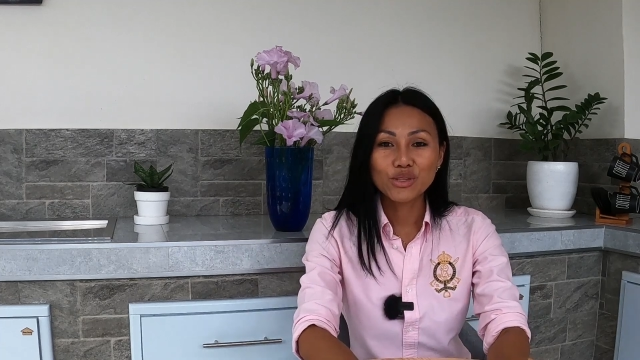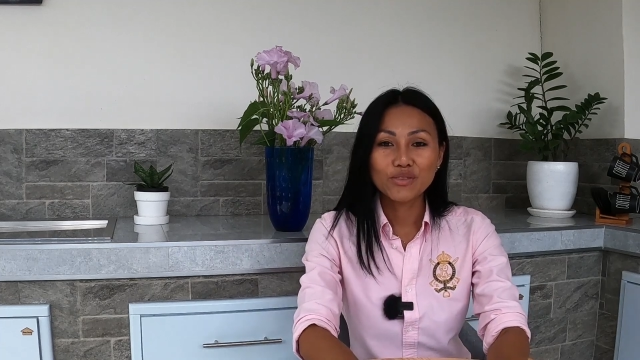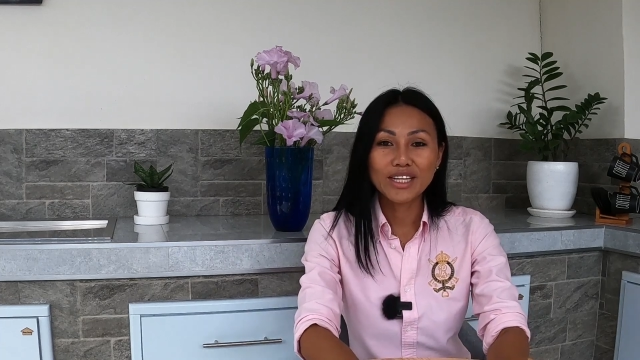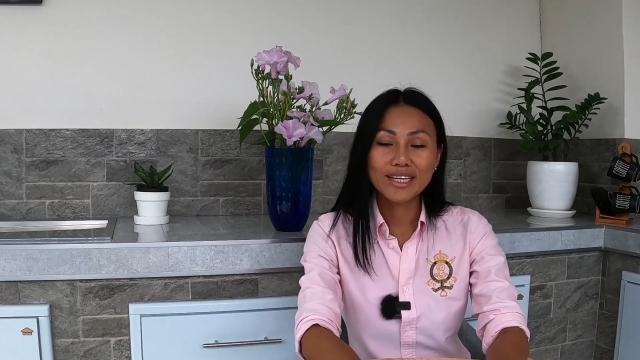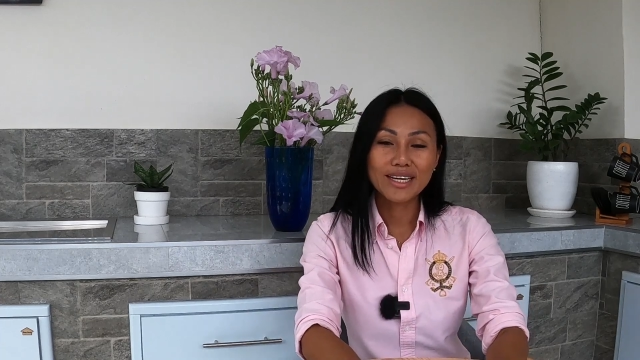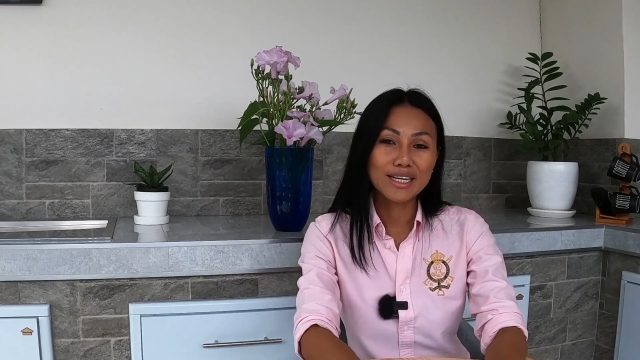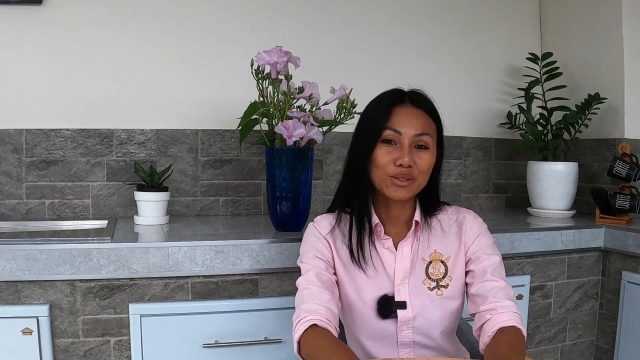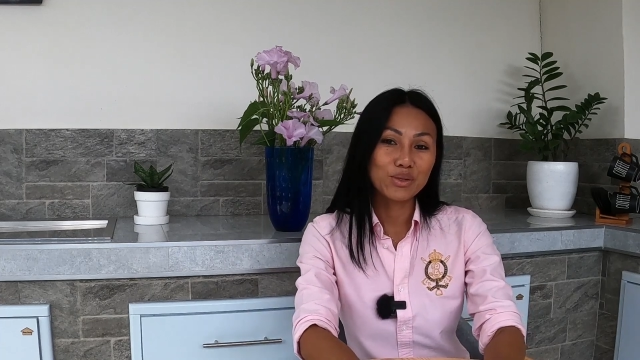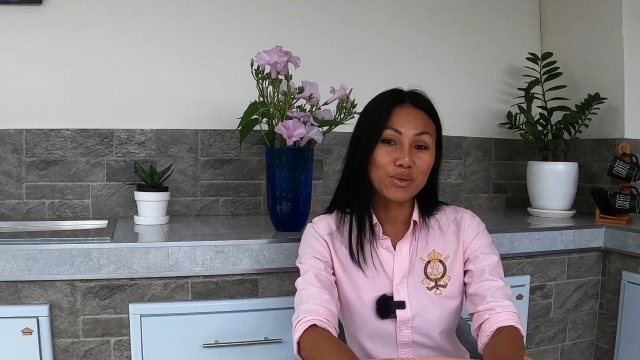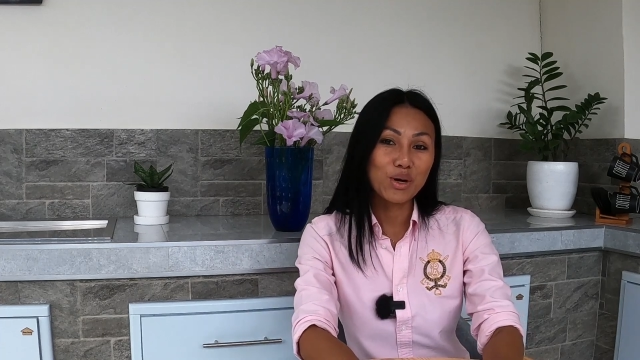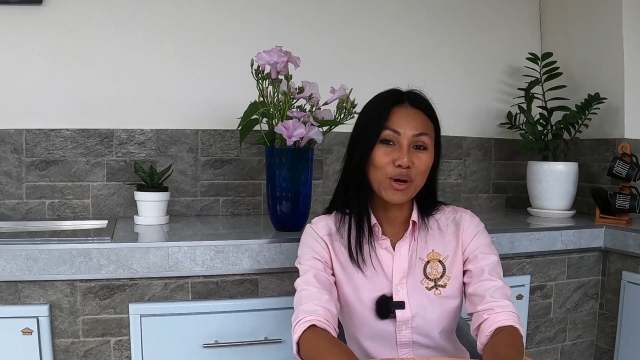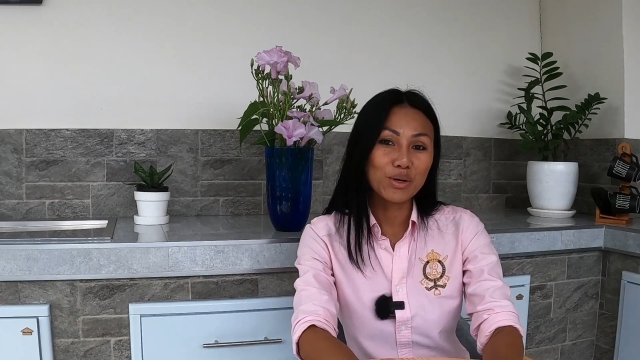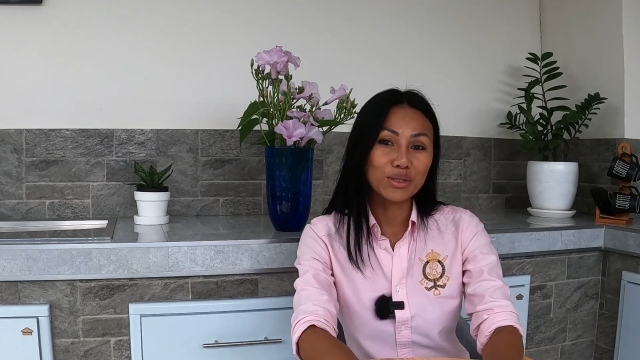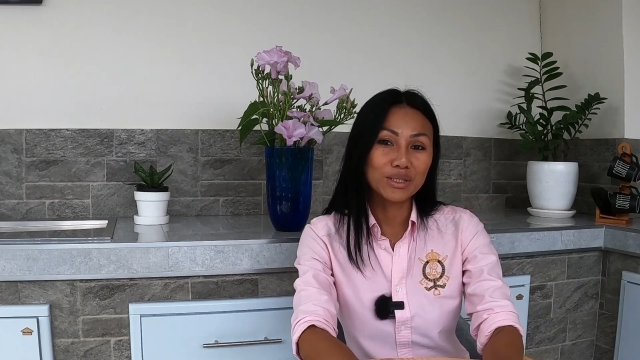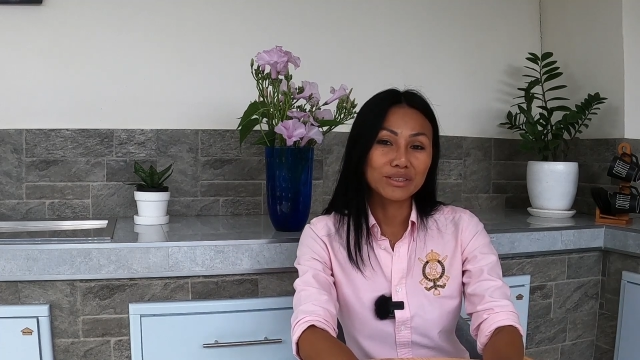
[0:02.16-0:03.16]
สวัสดีค่ะทุก
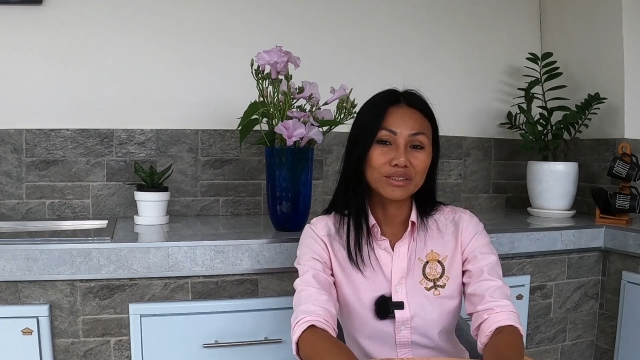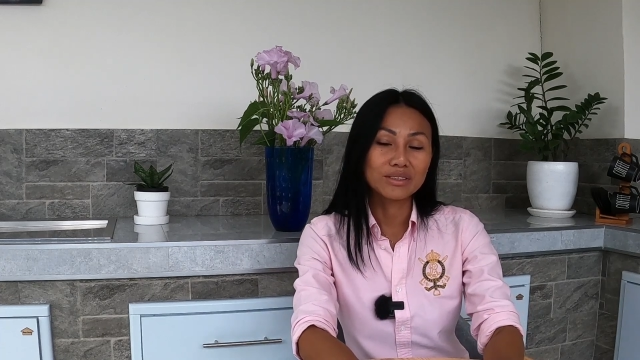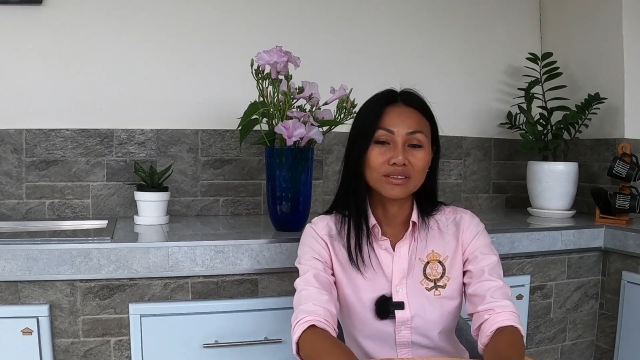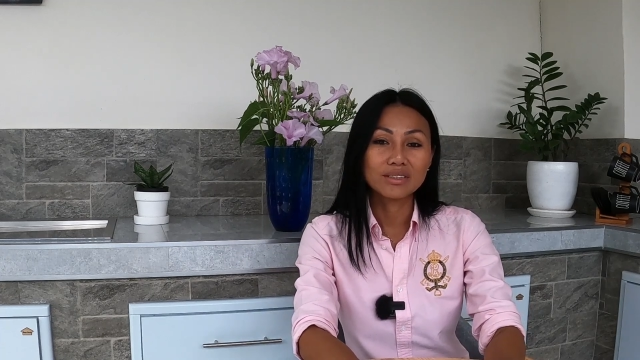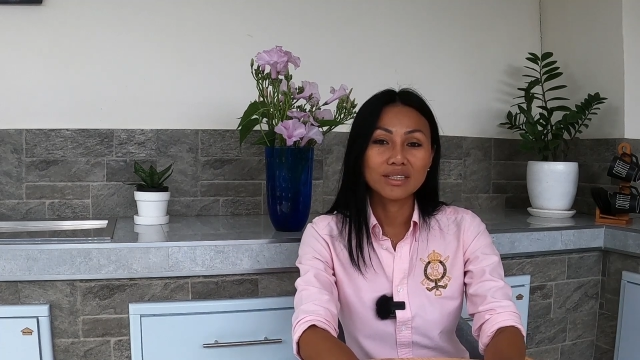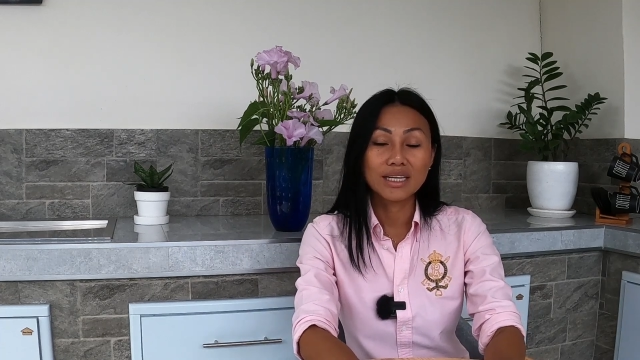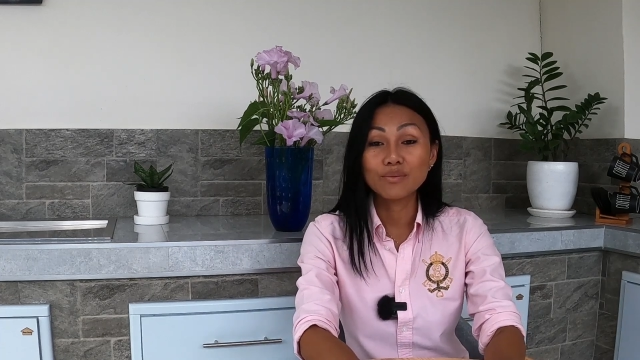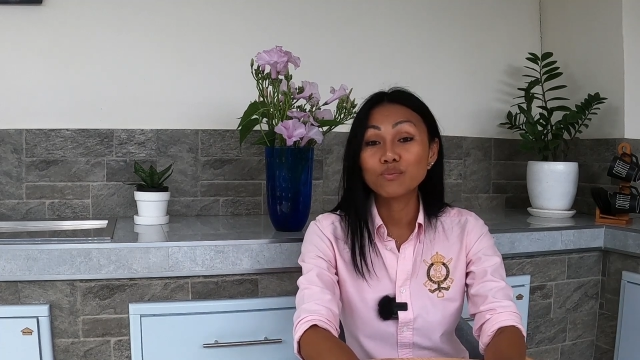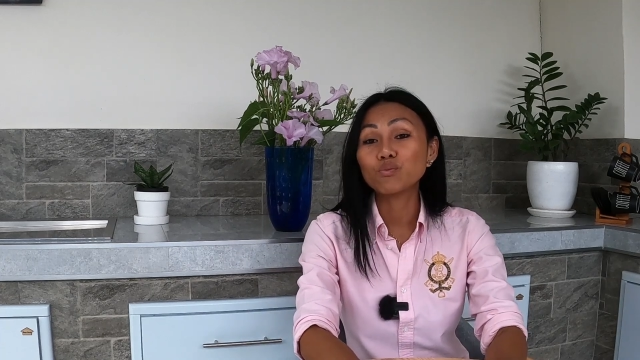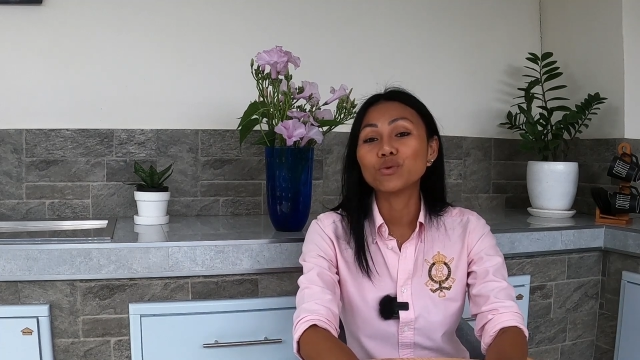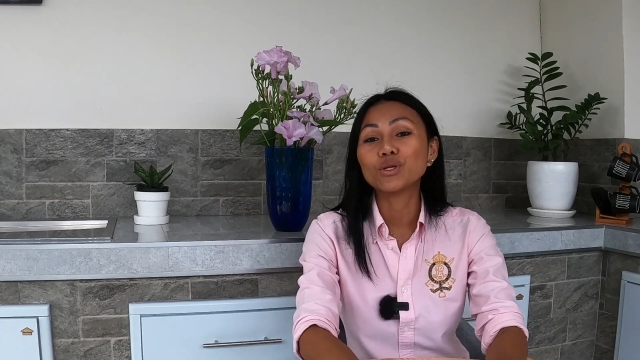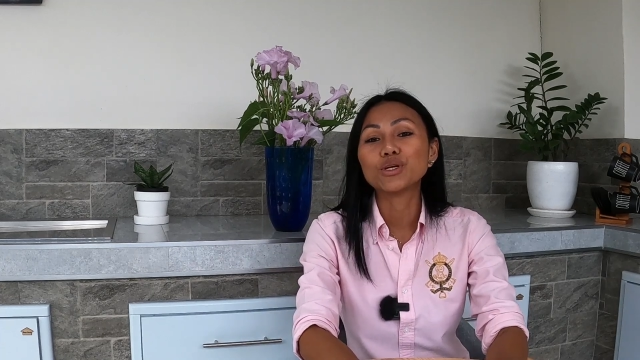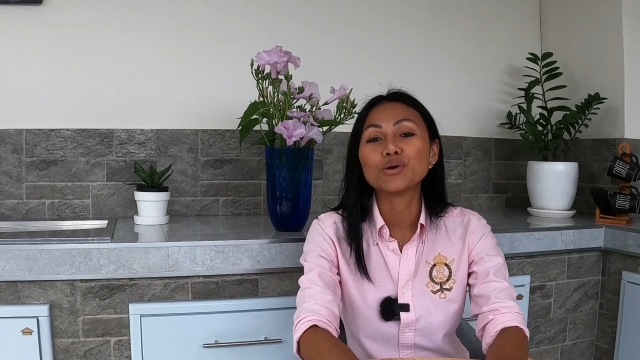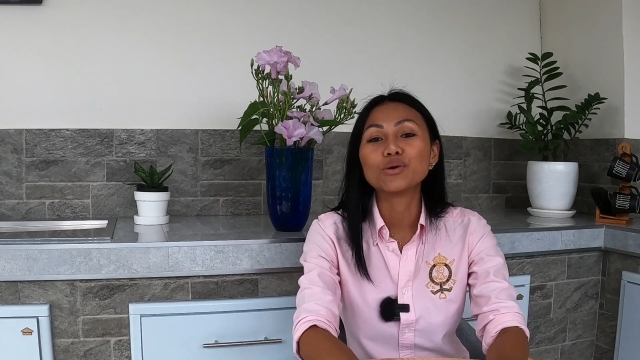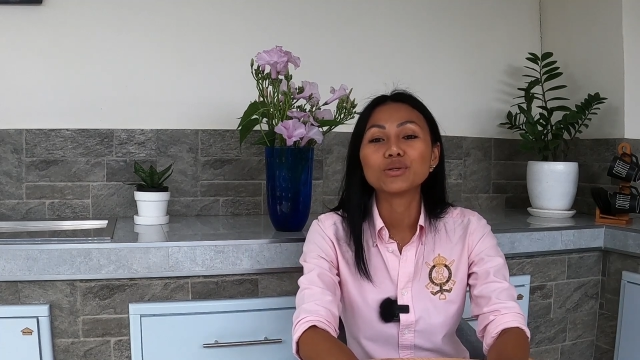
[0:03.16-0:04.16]
คนคลิป
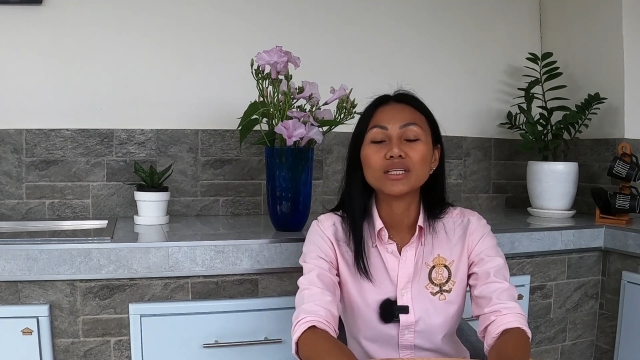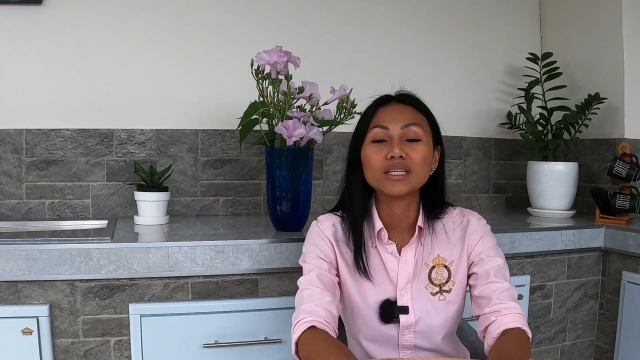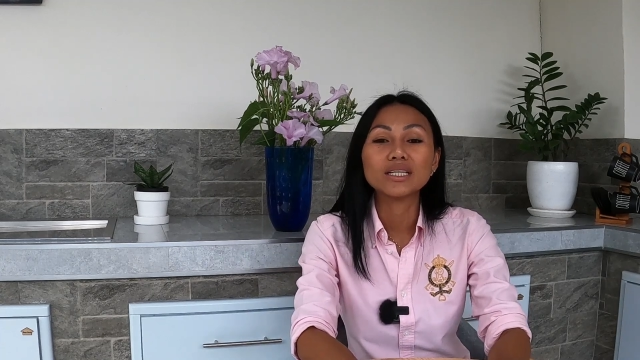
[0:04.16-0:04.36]
วิดีโอ